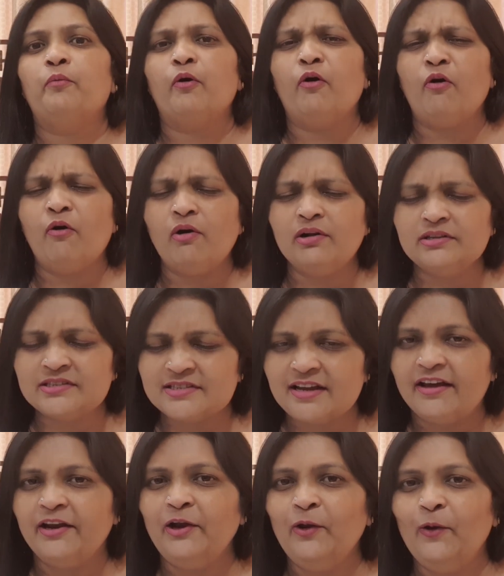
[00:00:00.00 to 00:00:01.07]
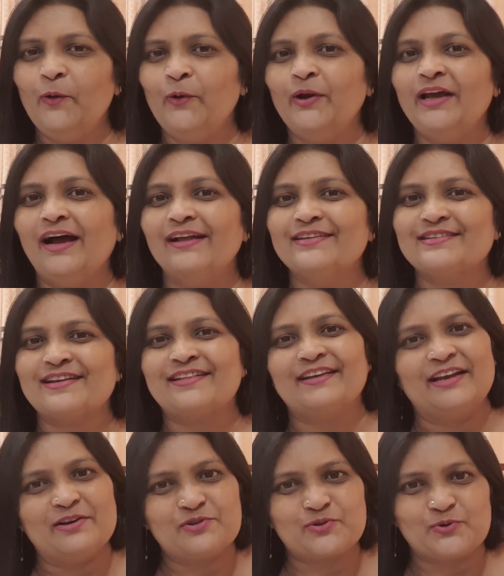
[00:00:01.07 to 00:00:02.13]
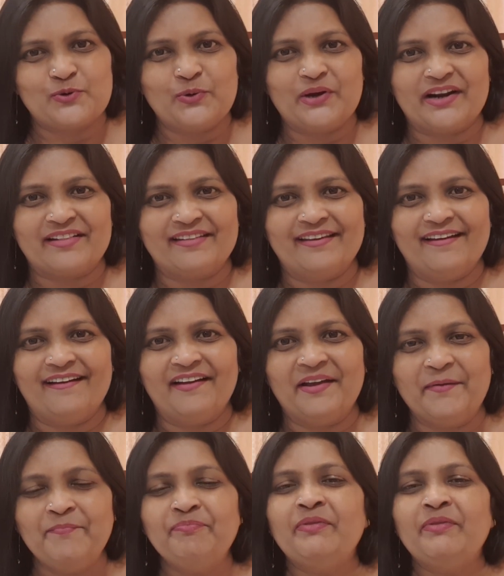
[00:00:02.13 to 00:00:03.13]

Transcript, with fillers: बहुत सारे लोगों ने आंसर देना शुरू कर दिया है